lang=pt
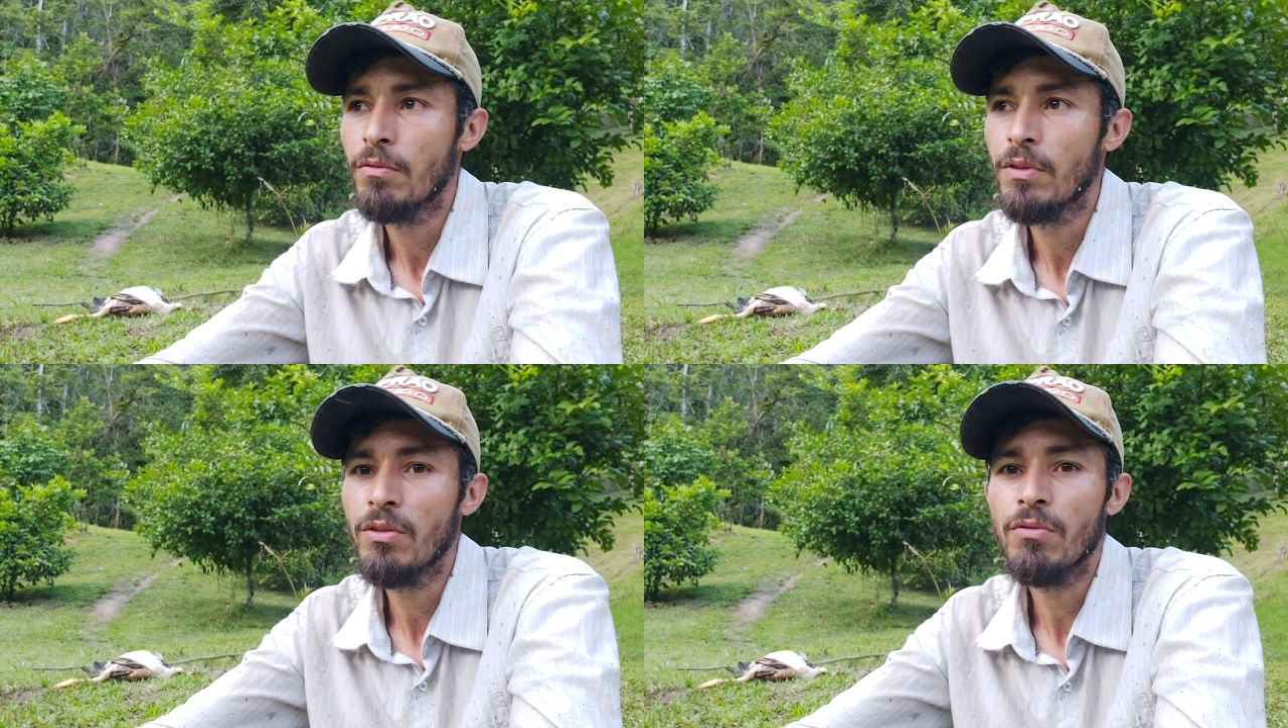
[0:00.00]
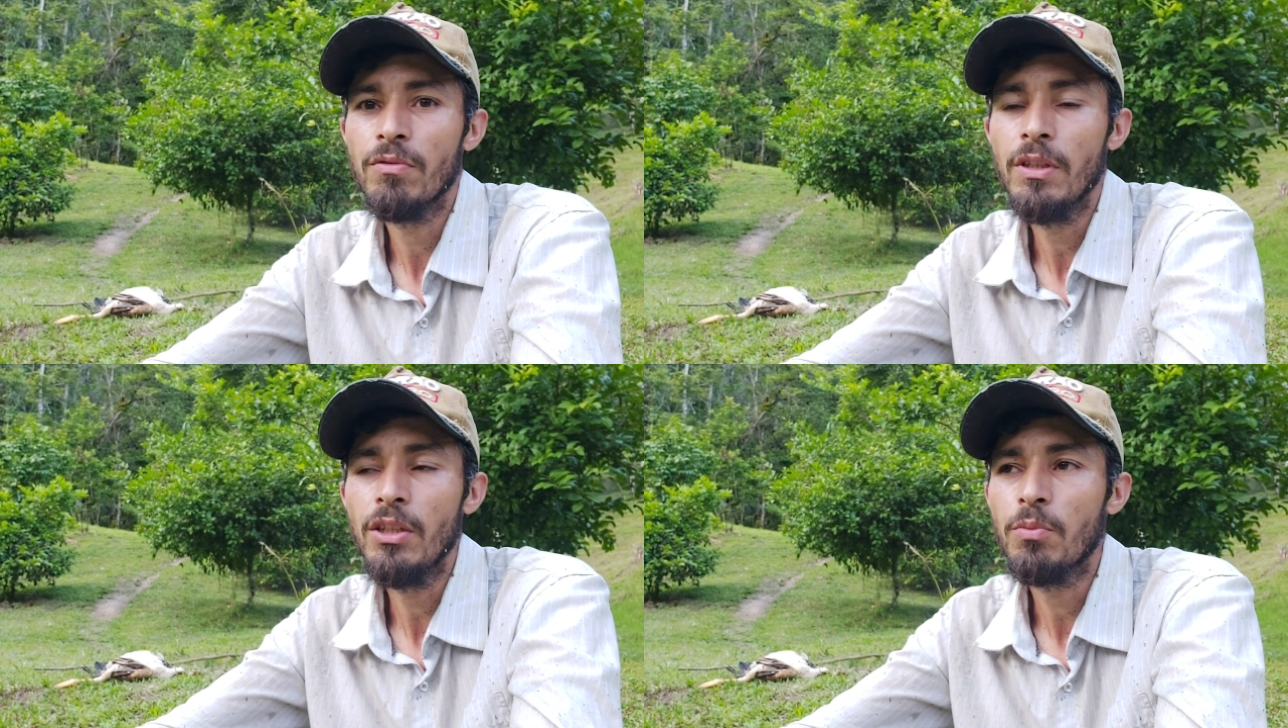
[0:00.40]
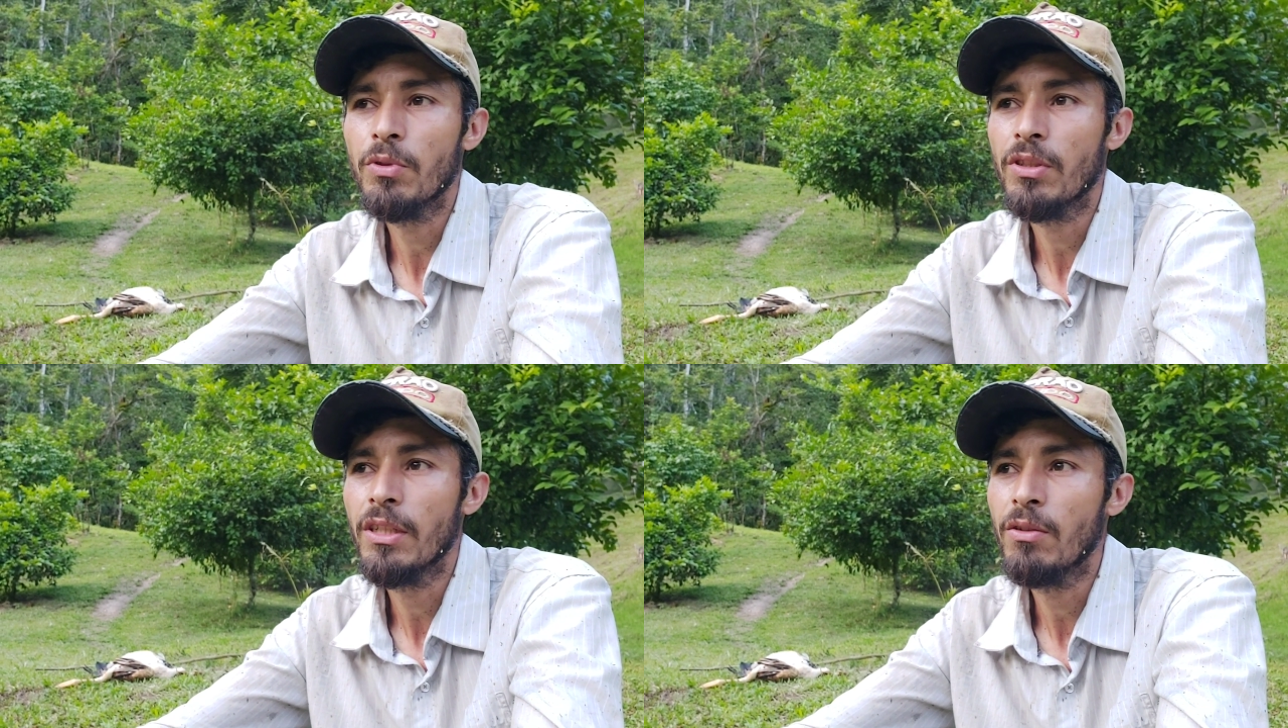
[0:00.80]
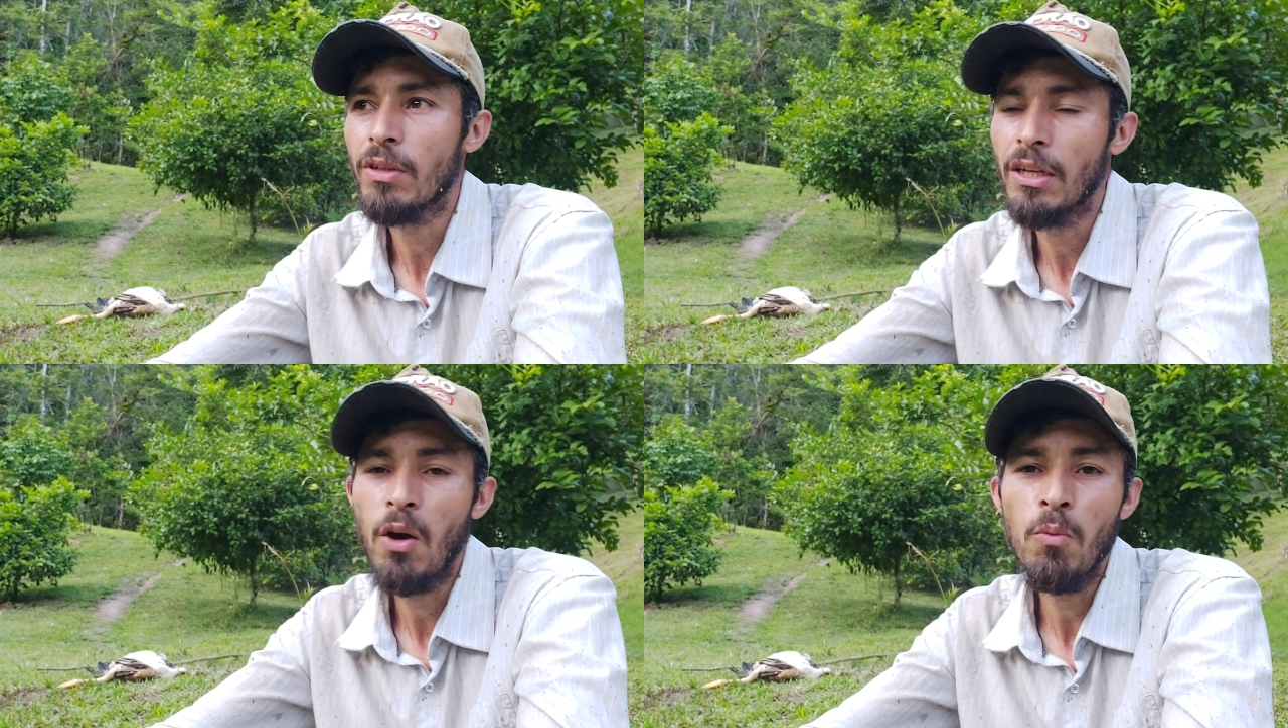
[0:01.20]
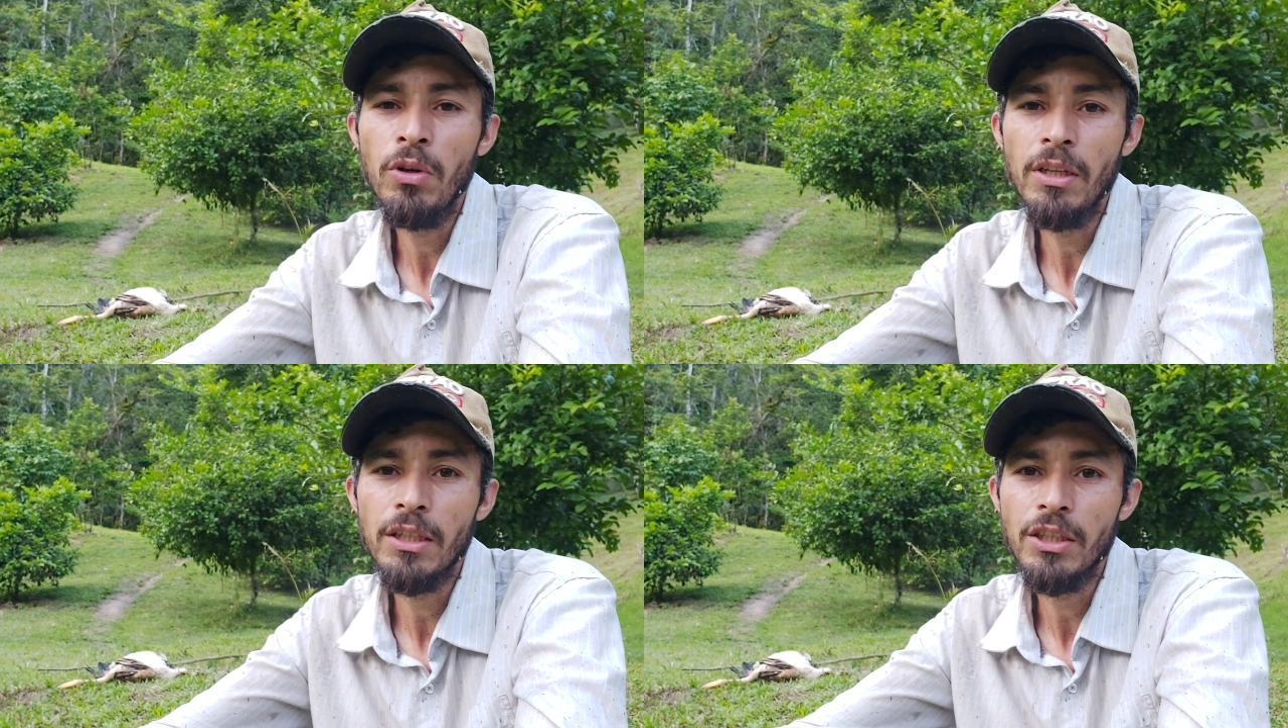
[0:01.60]
Fiz o vídeo, postei no canal,
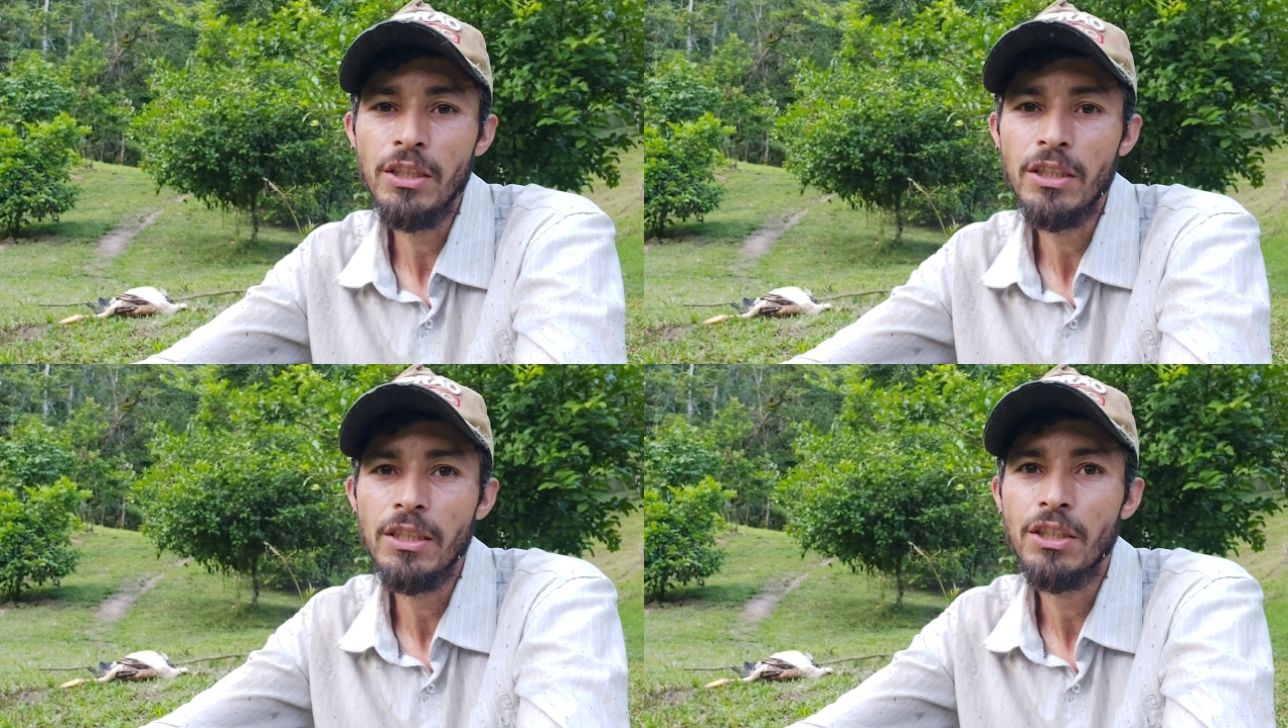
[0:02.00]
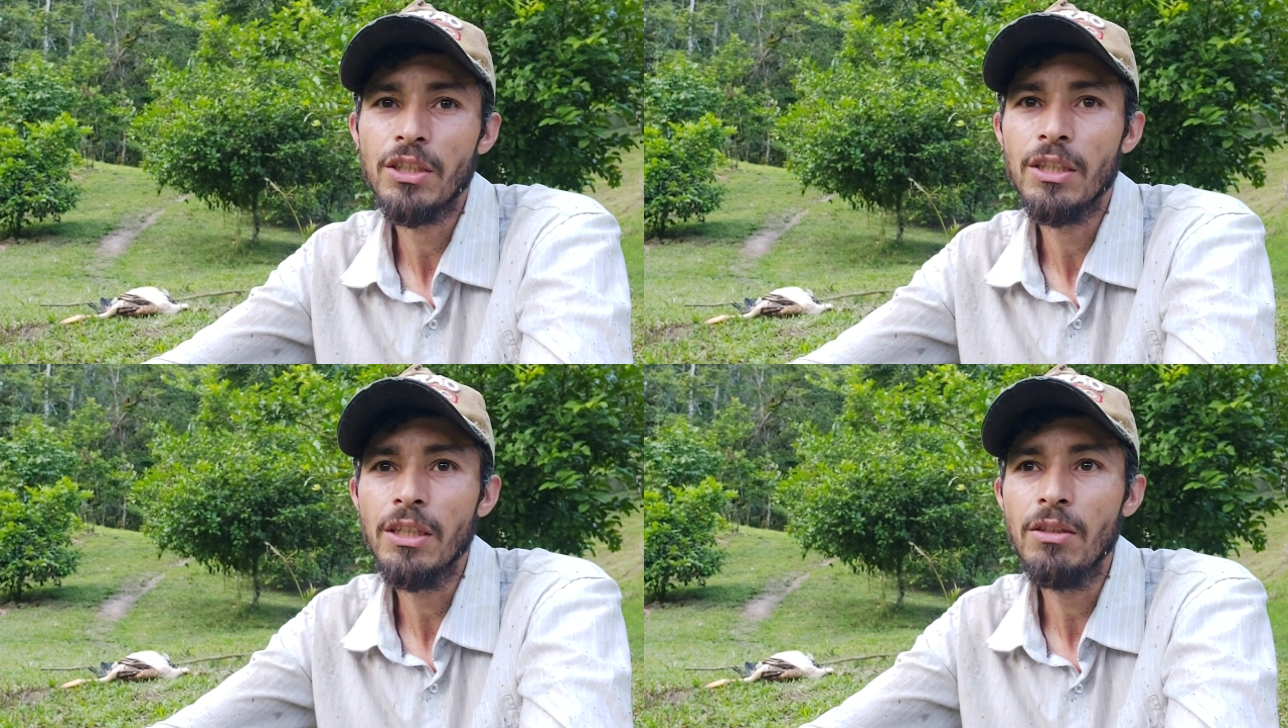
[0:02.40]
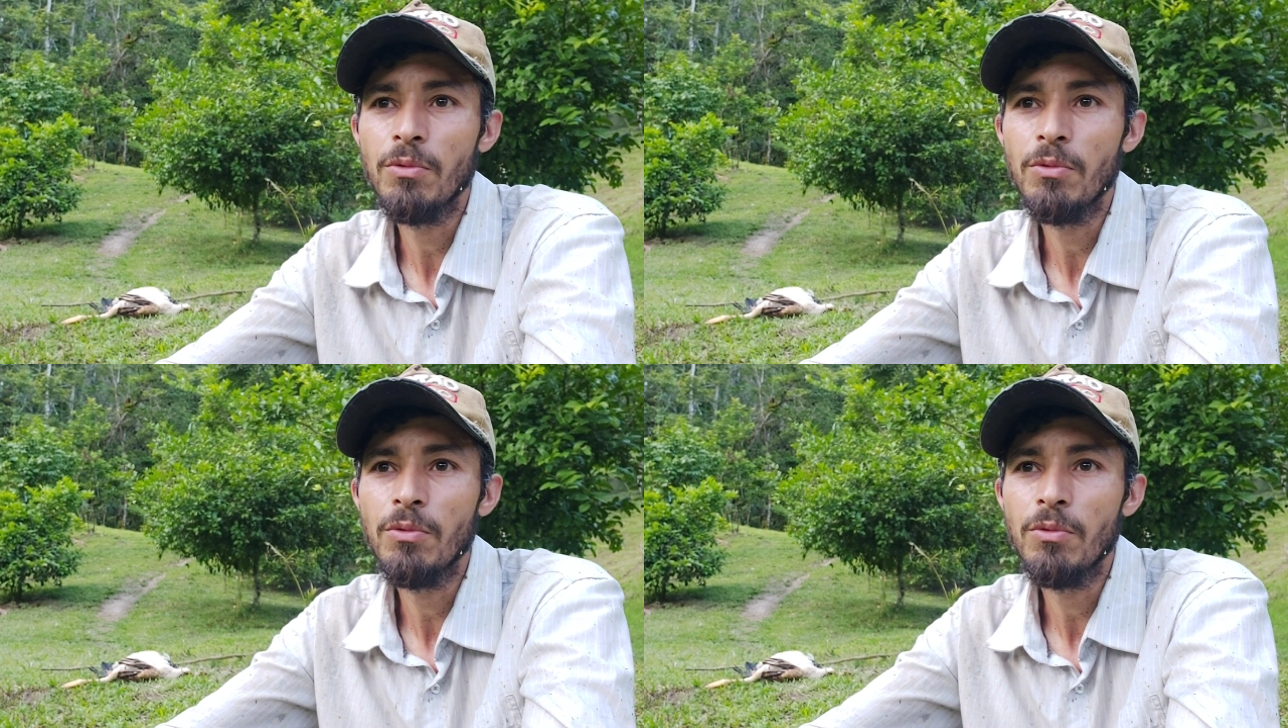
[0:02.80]
muita gente criticando,